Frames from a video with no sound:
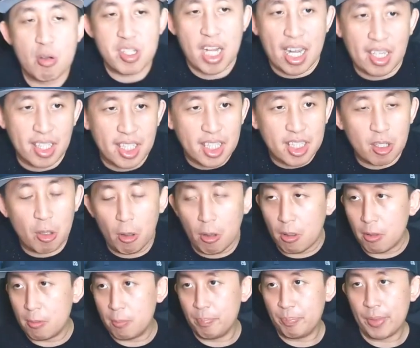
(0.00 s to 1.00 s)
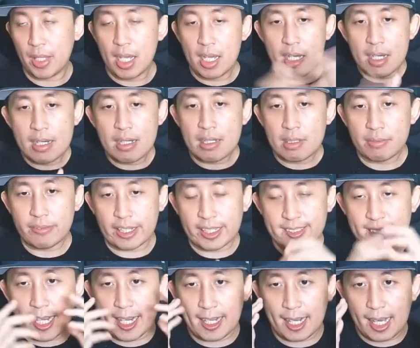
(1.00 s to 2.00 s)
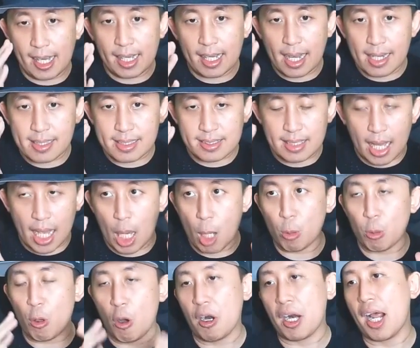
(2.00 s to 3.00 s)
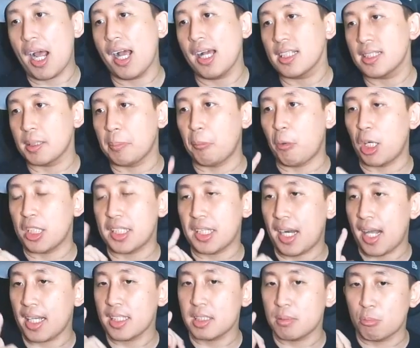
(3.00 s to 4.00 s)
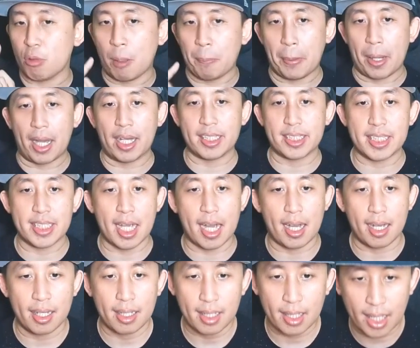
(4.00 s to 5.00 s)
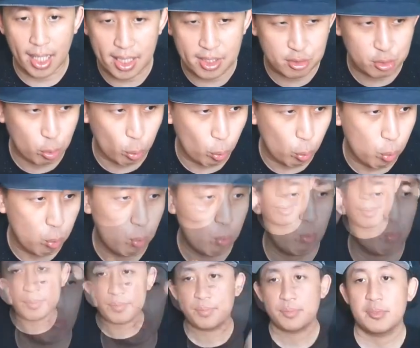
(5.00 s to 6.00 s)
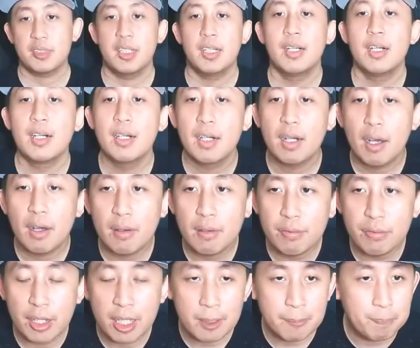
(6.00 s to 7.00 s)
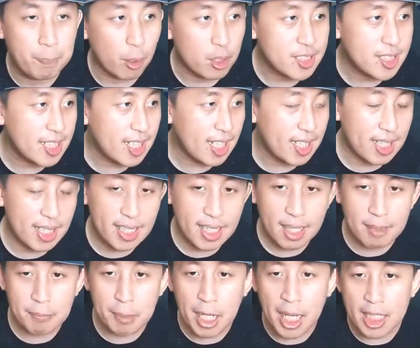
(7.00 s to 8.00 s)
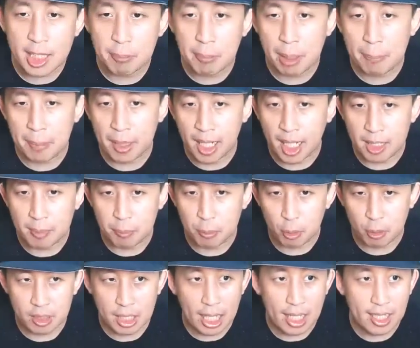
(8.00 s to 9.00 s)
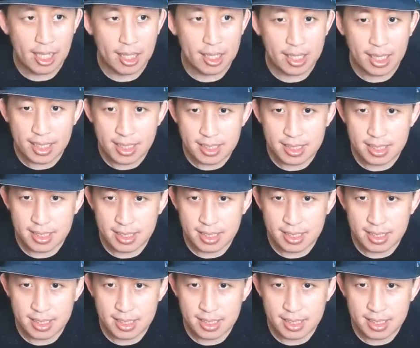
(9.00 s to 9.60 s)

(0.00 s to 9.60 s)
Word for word: Jadi nih yuk. Vexana, Kadita, Aurora, semua senang, semua bahagia. Let's go. Fate box ini enaknya ngambil item apa guys menurut kalian guys?